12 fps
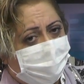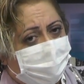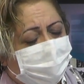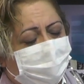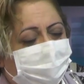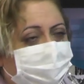
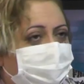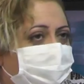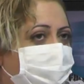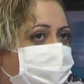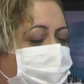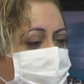Yani
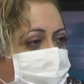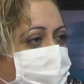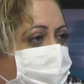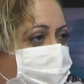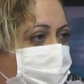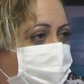casual
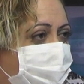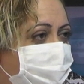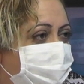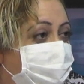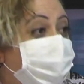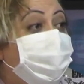takılmayı
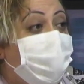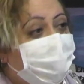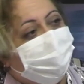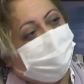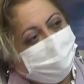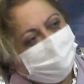seviyorum.
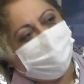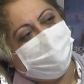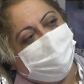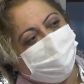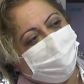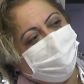Kendimi öyle
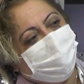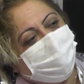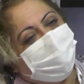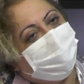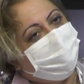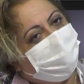sevdiğim
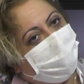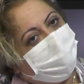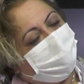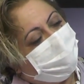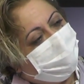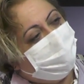için de biraz
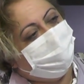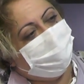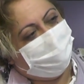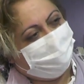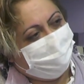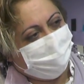o yönde
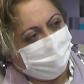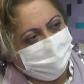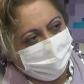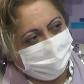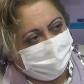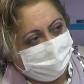gideceğim.
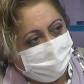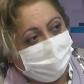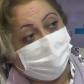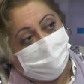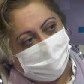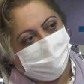
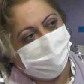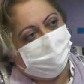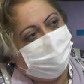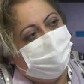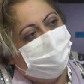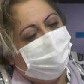Niyetim o
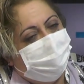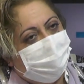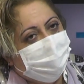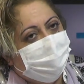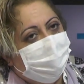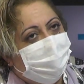yönde.
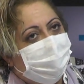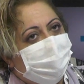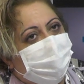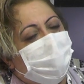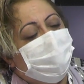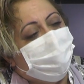
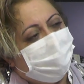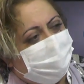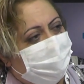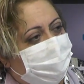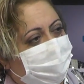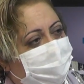
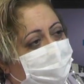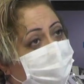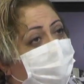Gençlere hitabı. E-